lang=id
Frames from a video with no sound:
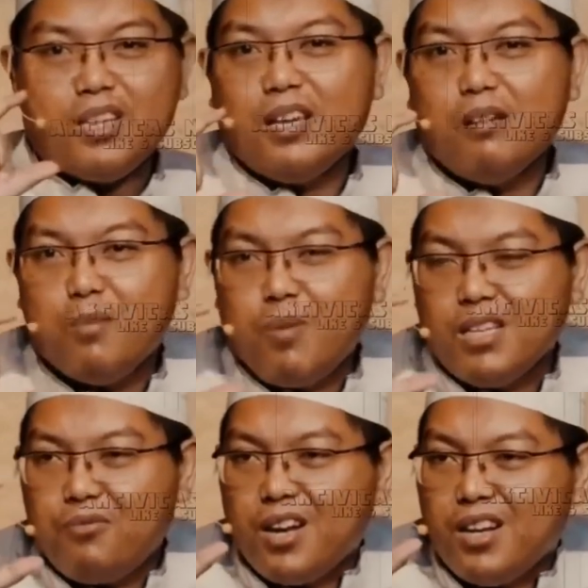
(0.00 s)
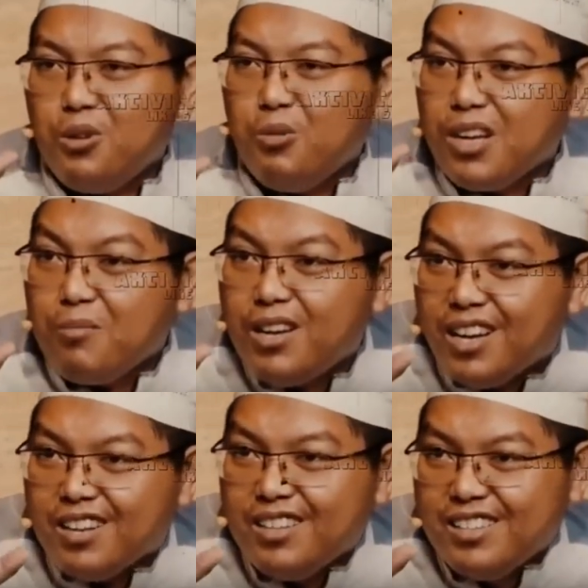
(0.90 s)
eh, why not gitu
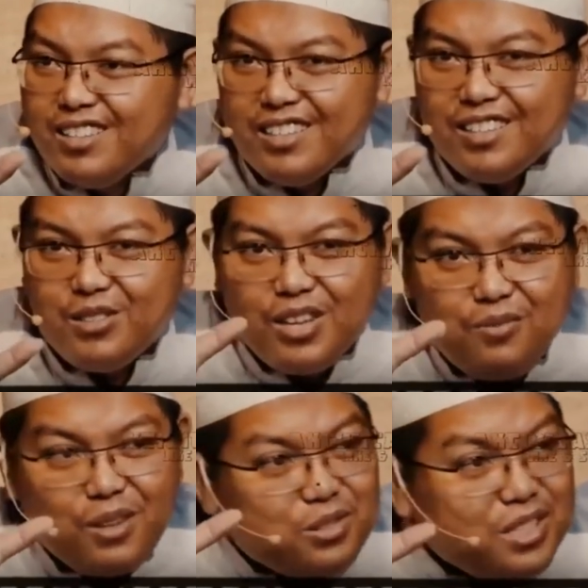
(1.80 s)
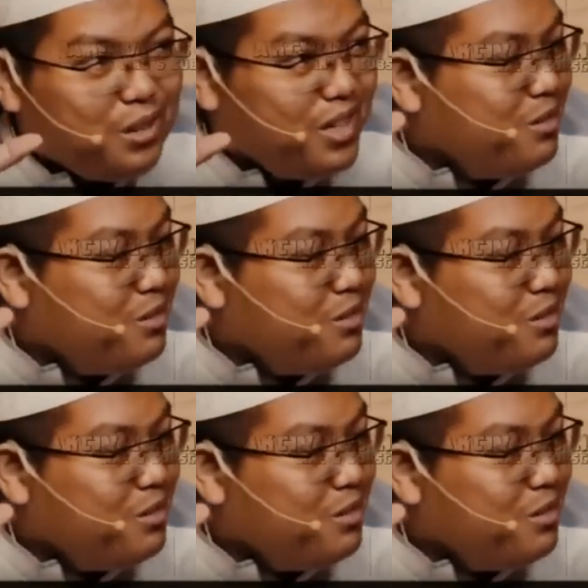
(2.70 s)
kenapa nggak apa-apa gitu